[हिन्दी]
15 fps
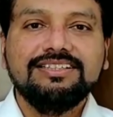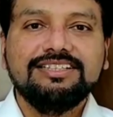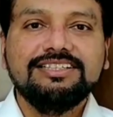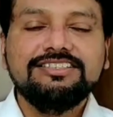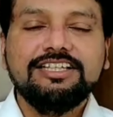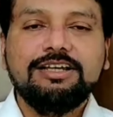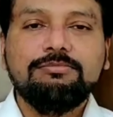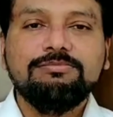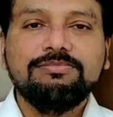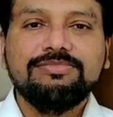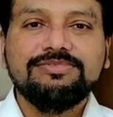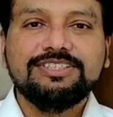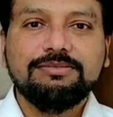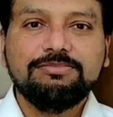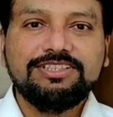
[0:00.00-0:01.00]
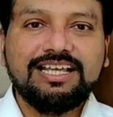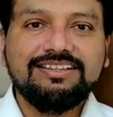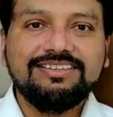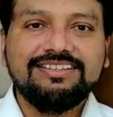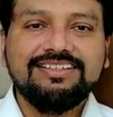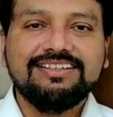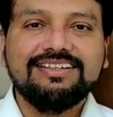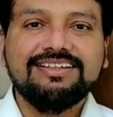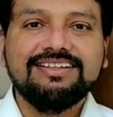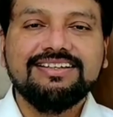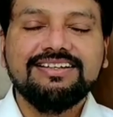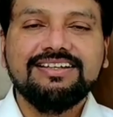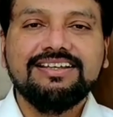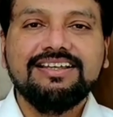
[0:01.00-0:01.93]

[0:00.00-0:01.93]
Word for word: जैसे हम सब जानते हैं